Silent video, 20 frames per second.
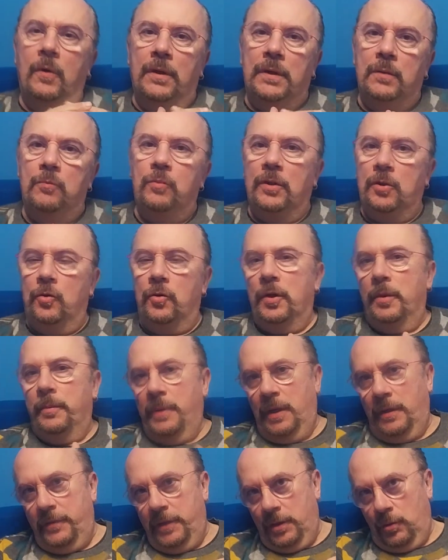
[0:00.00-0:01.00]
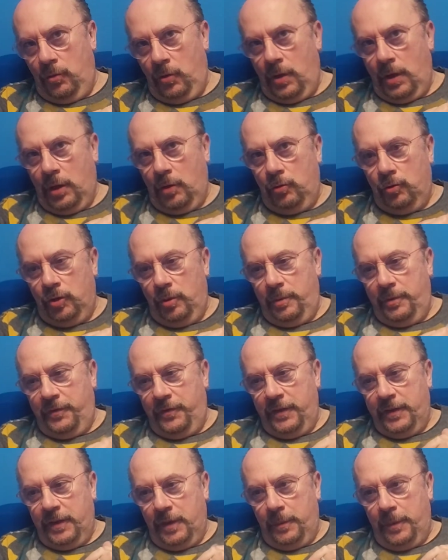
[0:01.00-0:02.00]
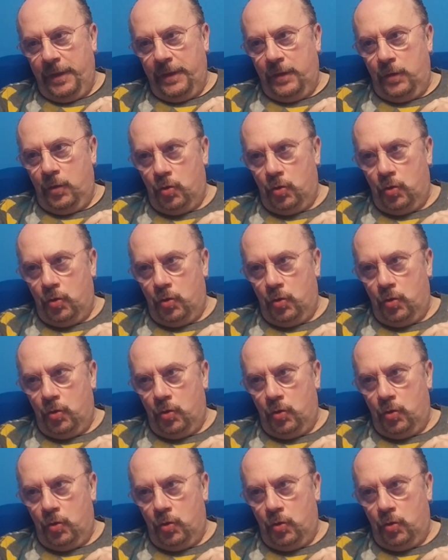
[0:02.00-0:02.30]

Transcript: Guarda, Una donna per la vita lo racconta perfettamente.